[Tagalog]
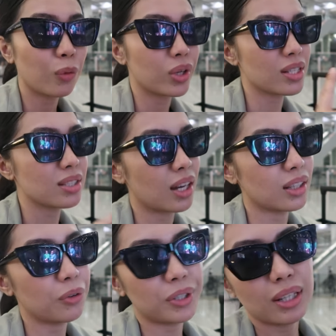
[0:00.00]
We just
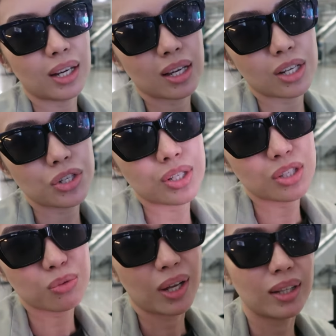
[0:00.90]
got our luggage
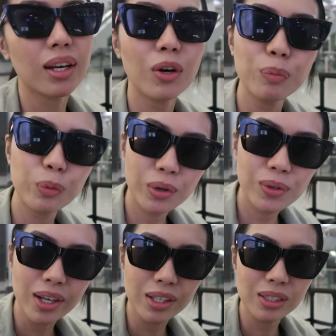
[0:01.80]
as well. Nakaupo ako
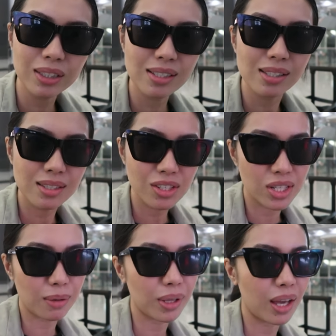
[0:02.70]
ngayon kasi si
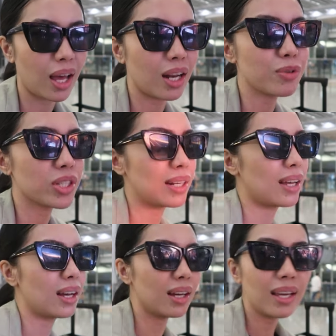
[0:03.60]
Jem naghanap siya
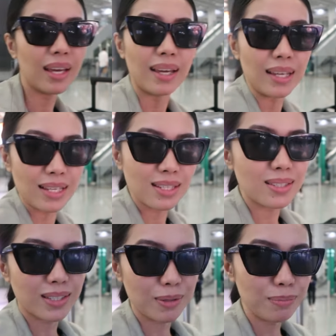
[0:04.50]
ng
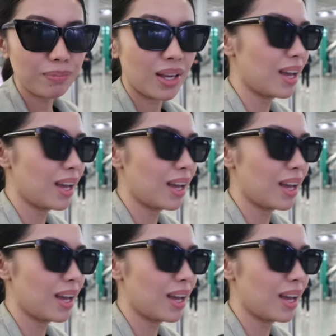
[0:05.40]
eSIM.